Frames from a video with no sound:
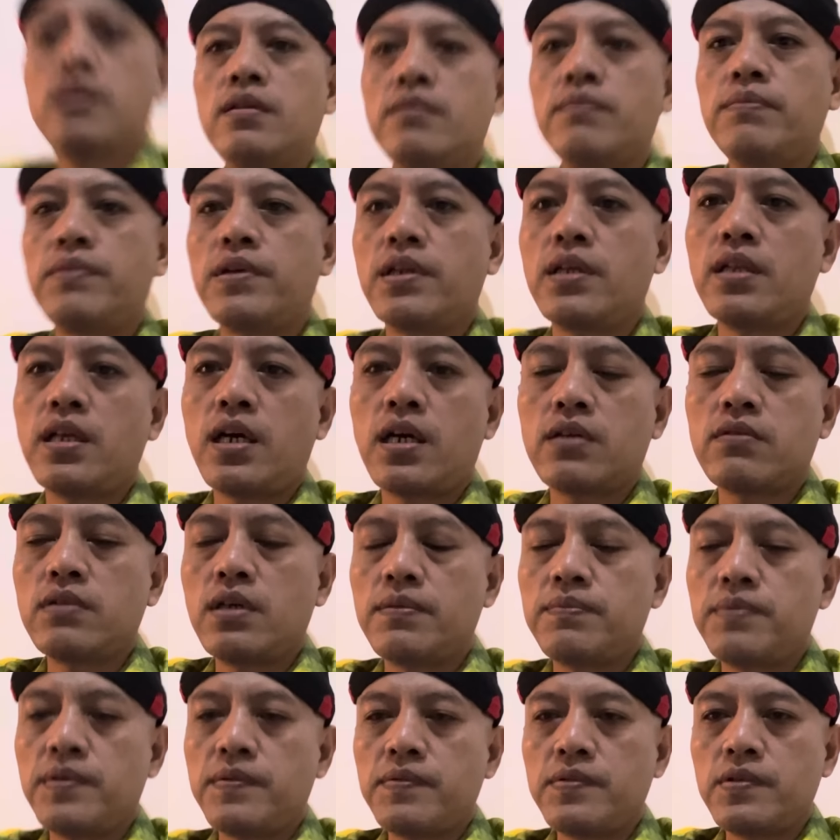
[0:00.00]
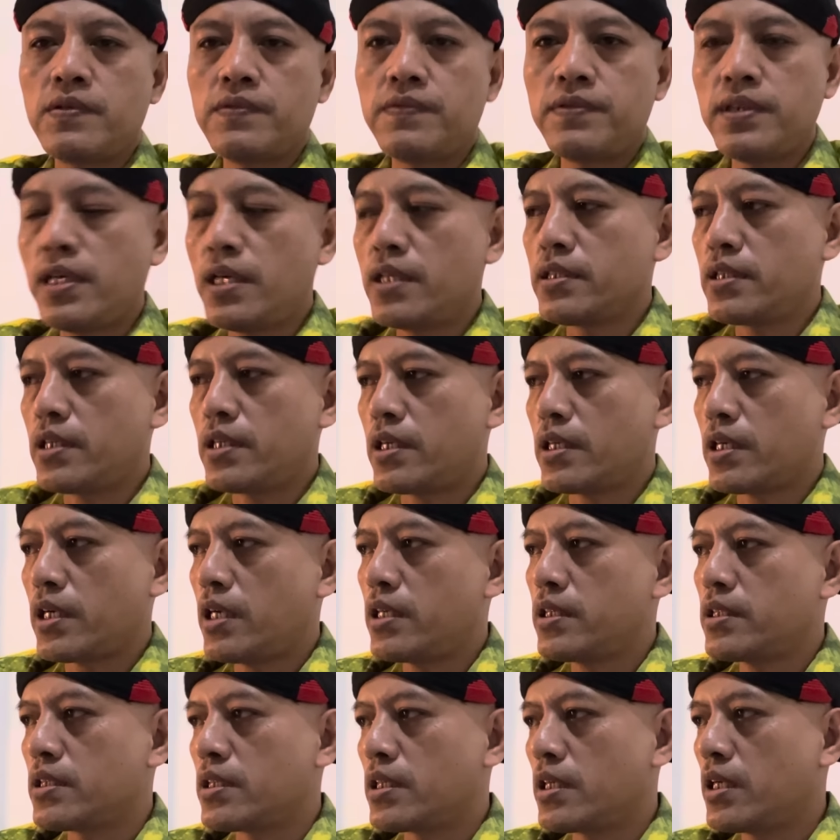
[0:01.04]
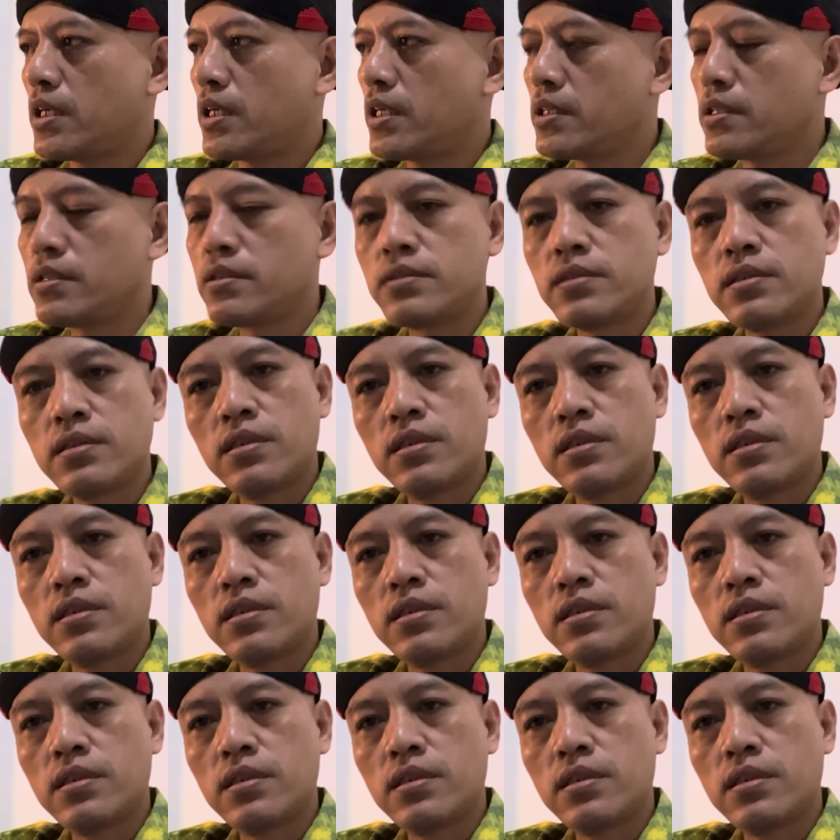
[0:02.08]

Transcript: perilaku Habib Lutfi yang terkait dengan